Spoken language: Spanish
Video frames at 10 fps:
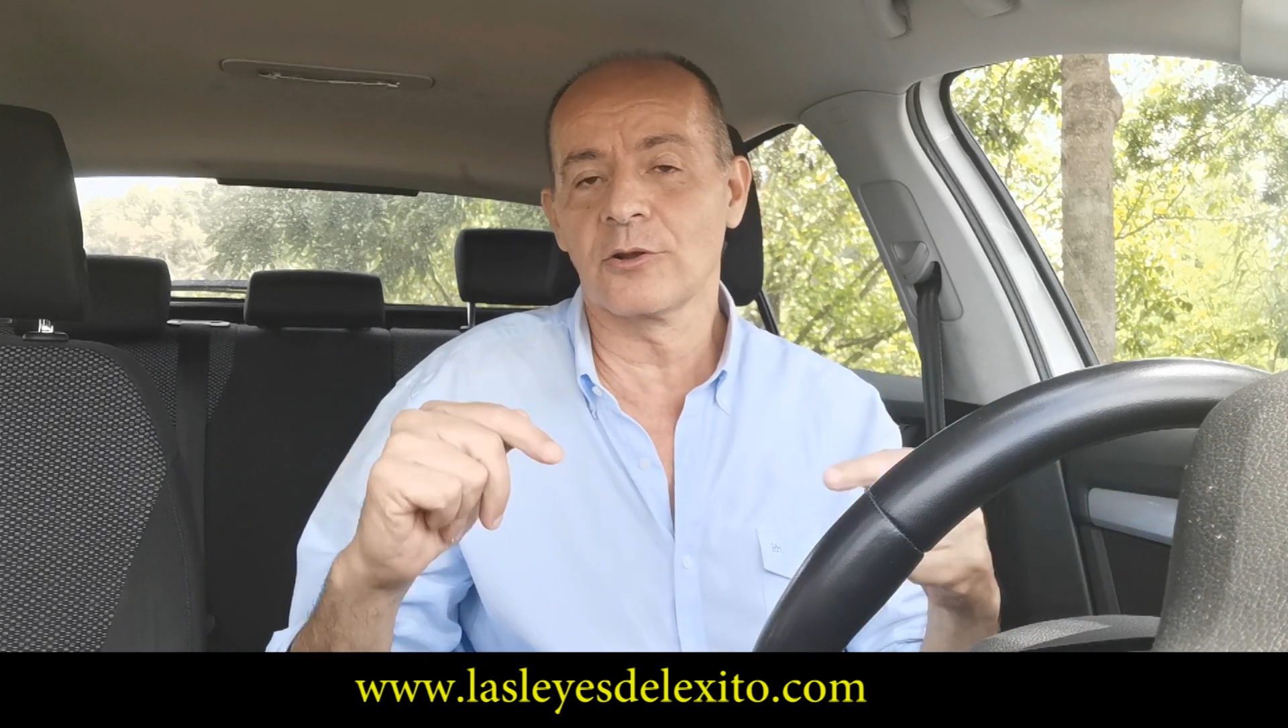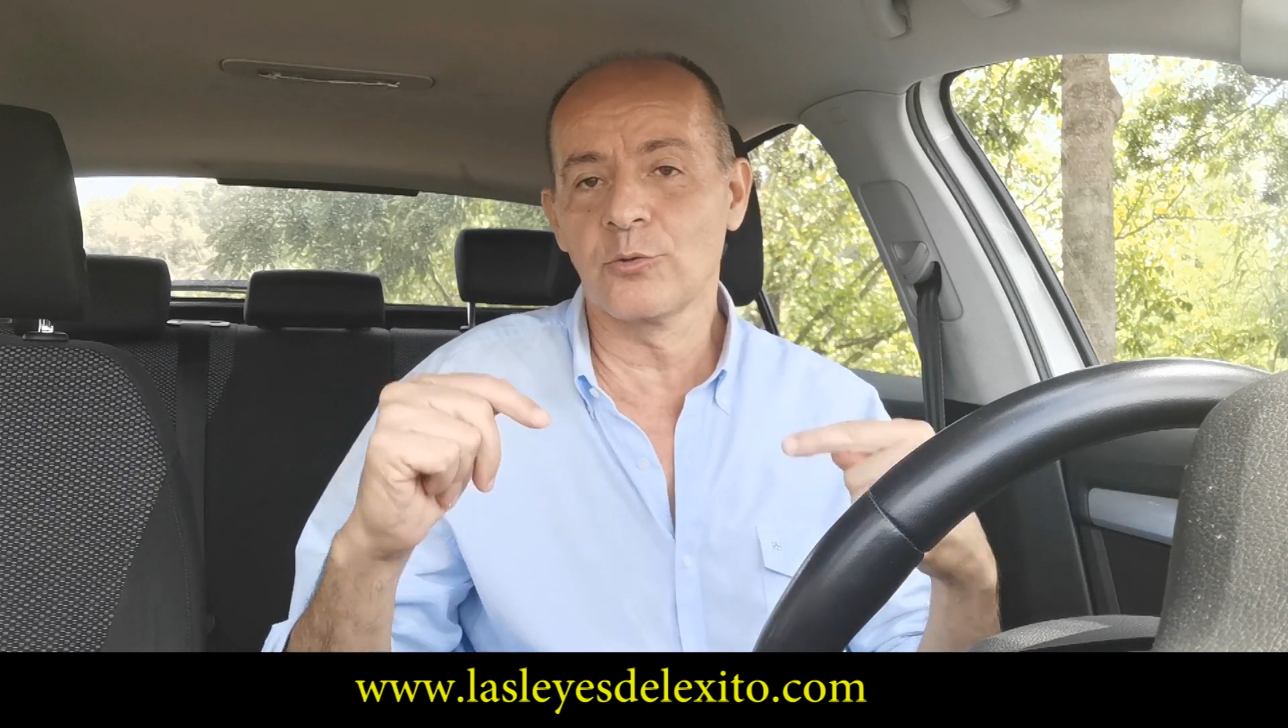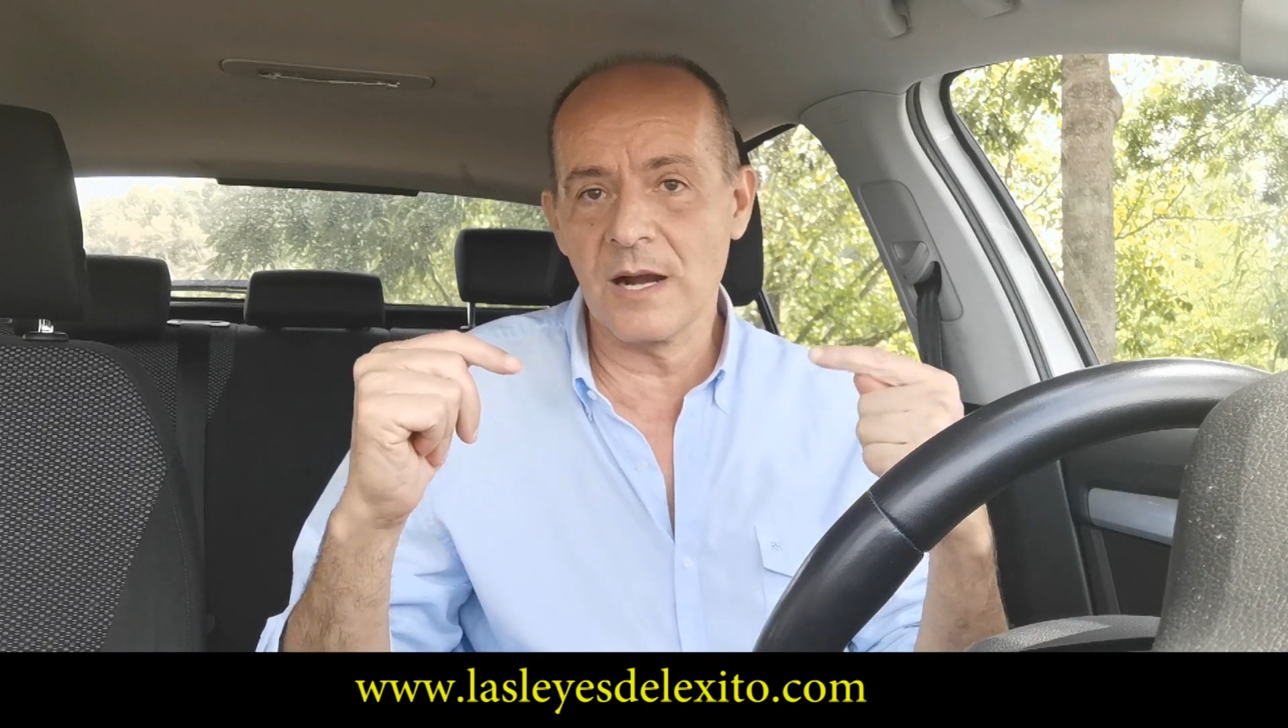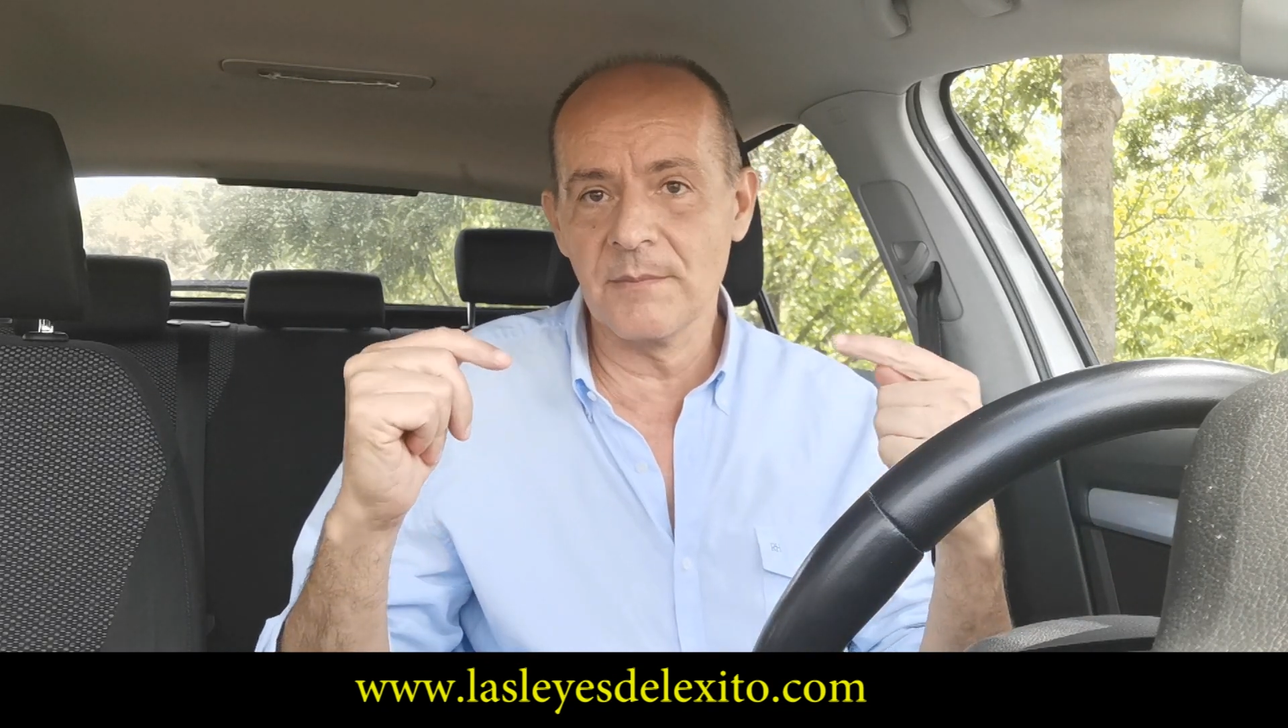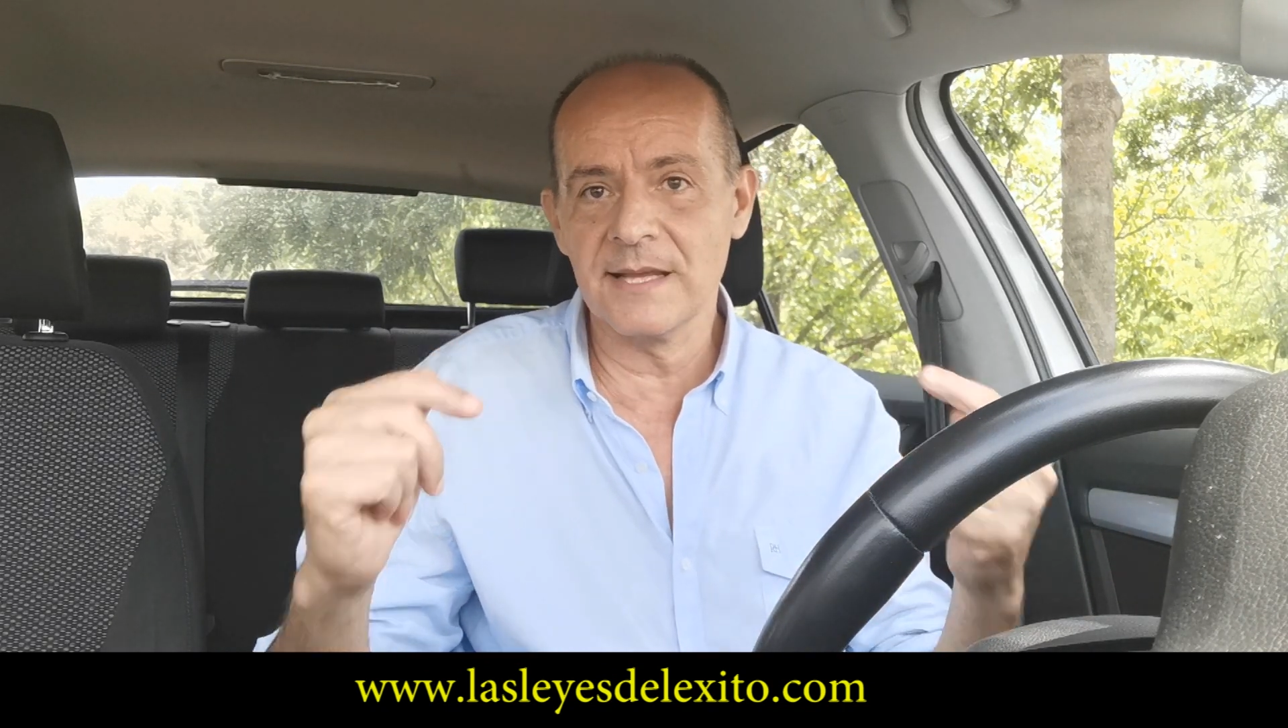
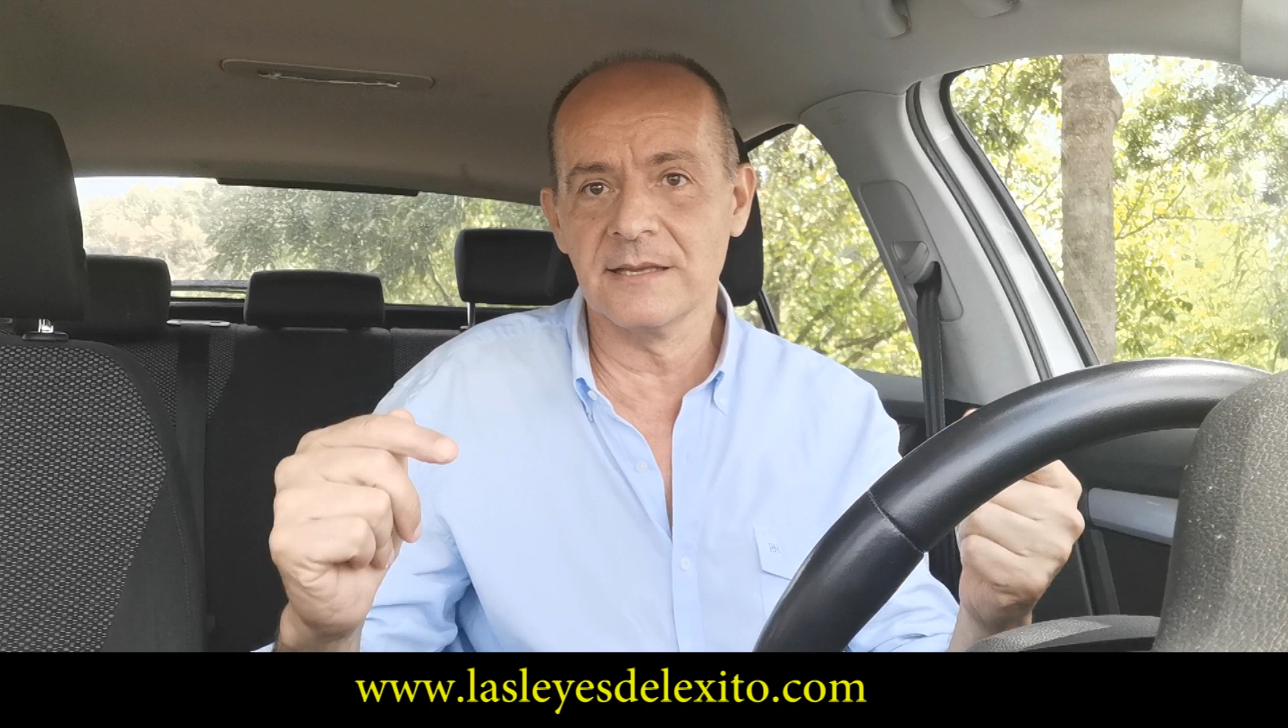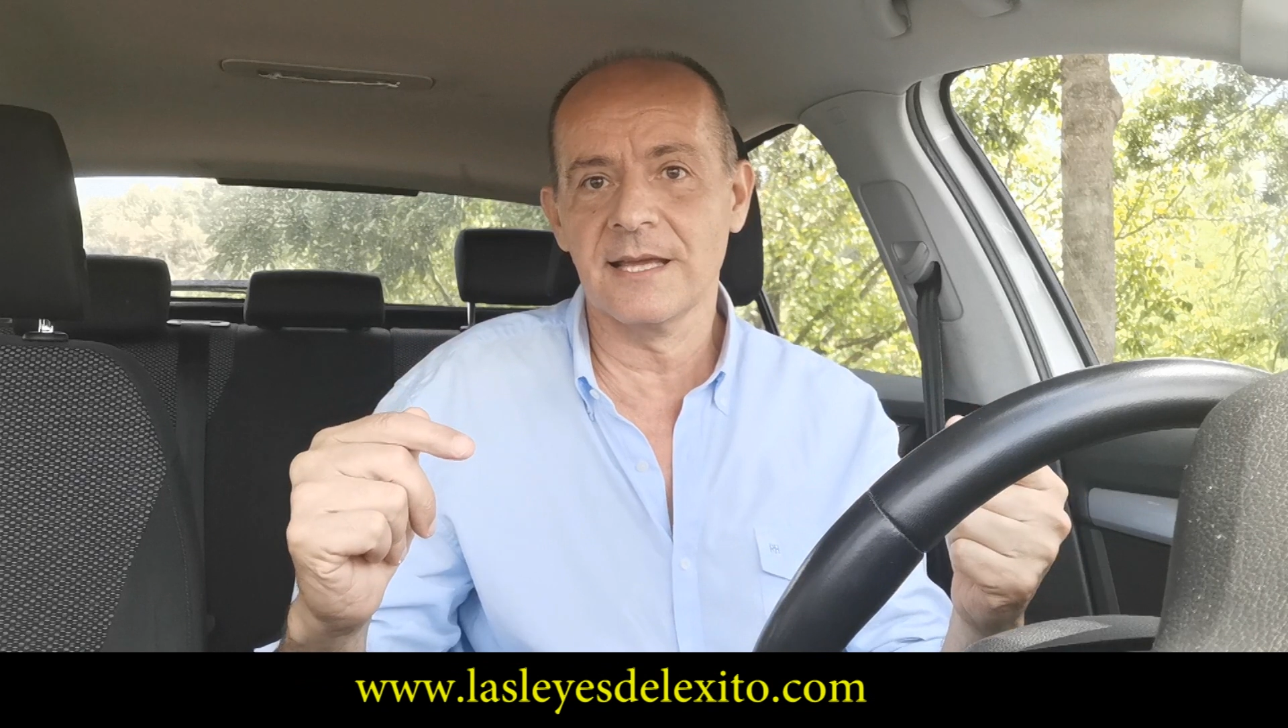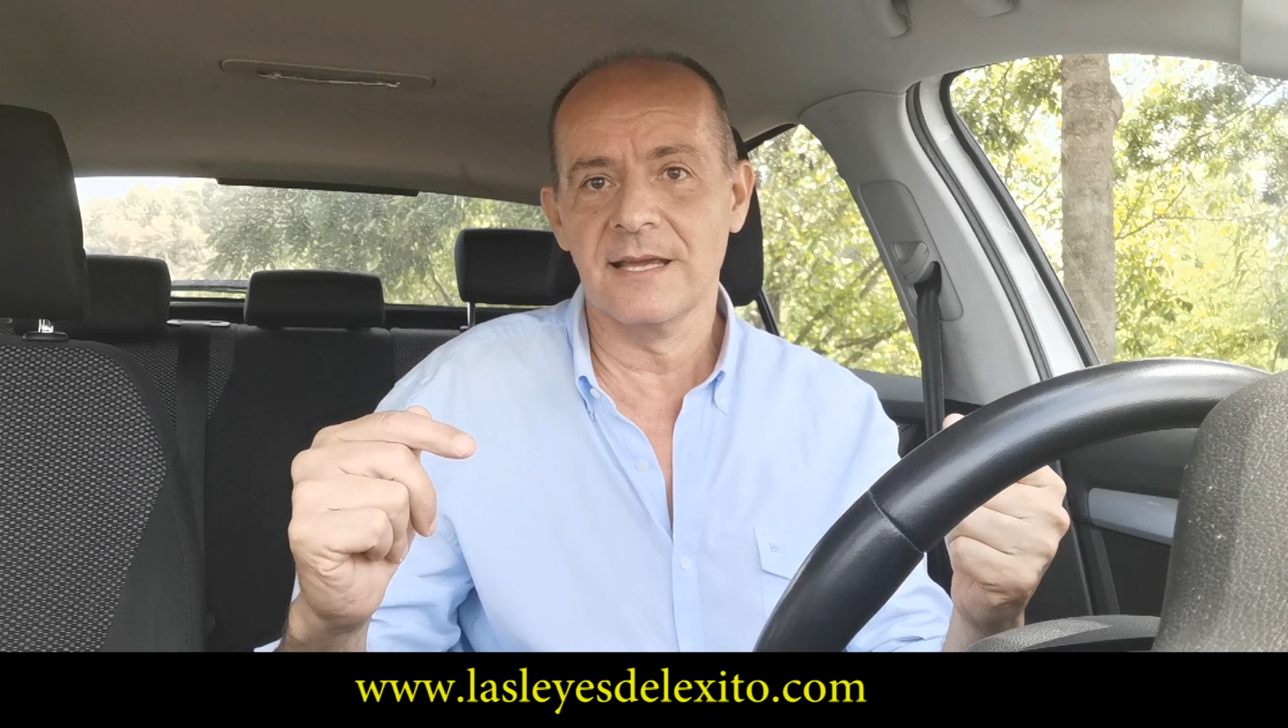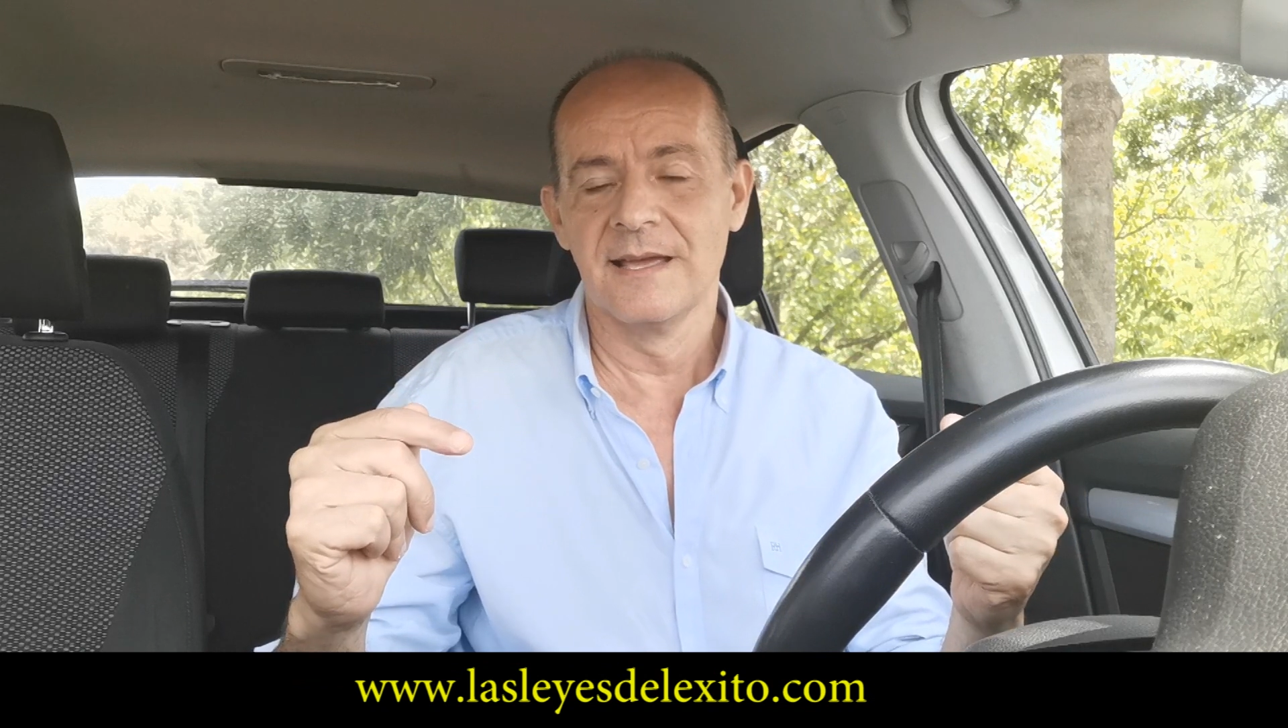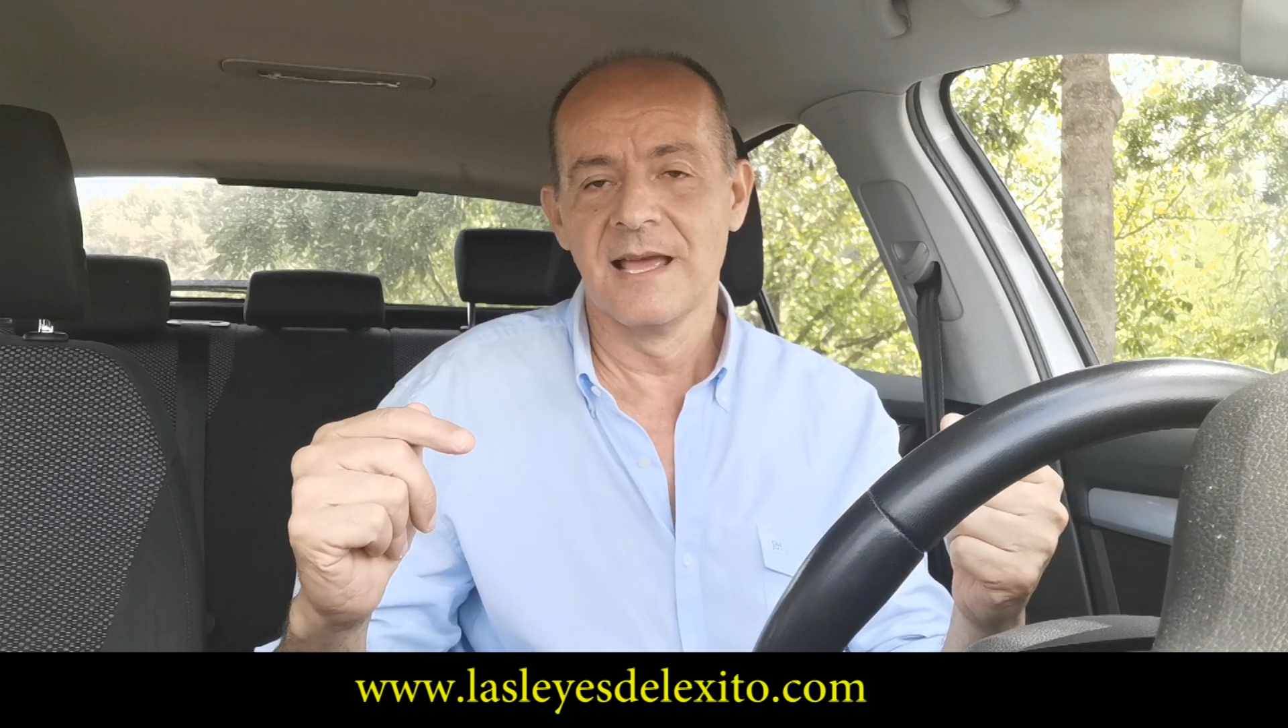
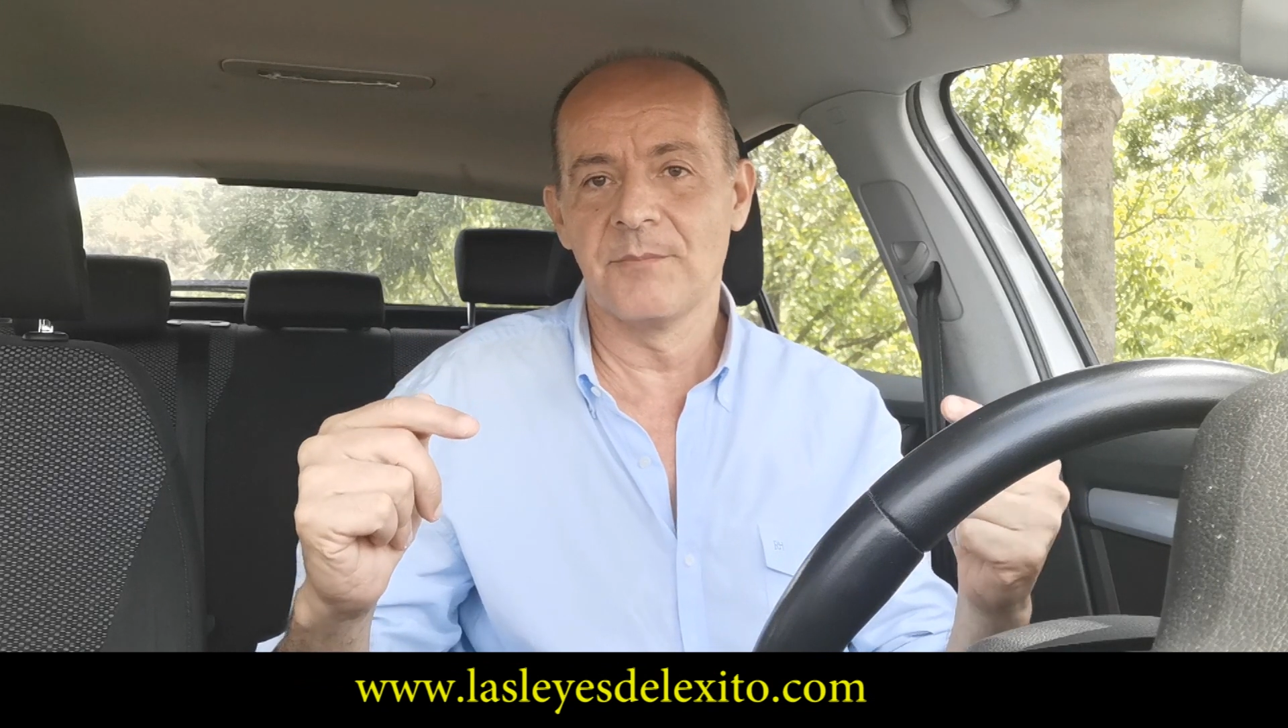actualmente